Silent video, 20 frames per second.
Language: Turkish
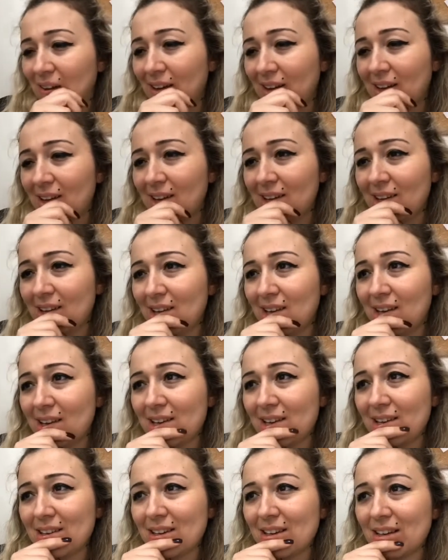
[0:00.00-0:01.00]
Ee,
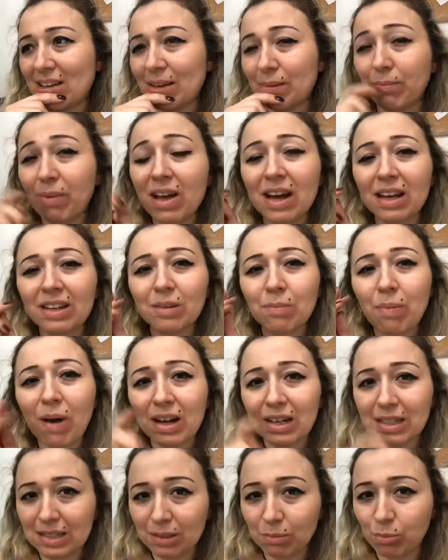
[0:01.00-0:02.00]
bayağıdır
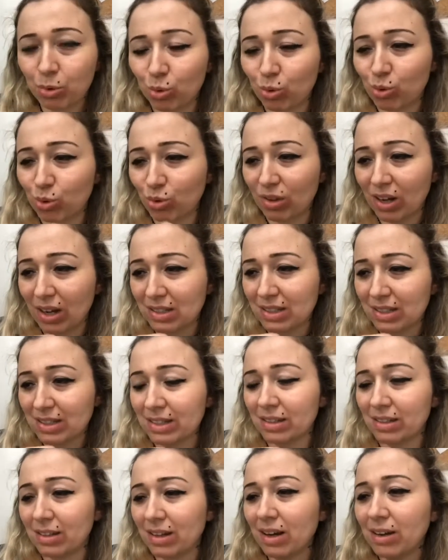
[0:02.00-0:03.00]
baktığım bir üründü
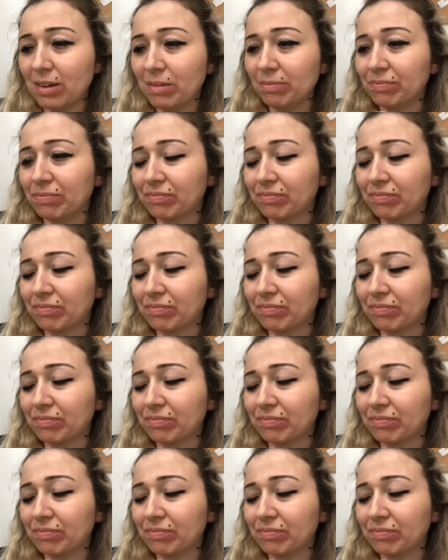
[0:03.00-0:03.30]
aslında.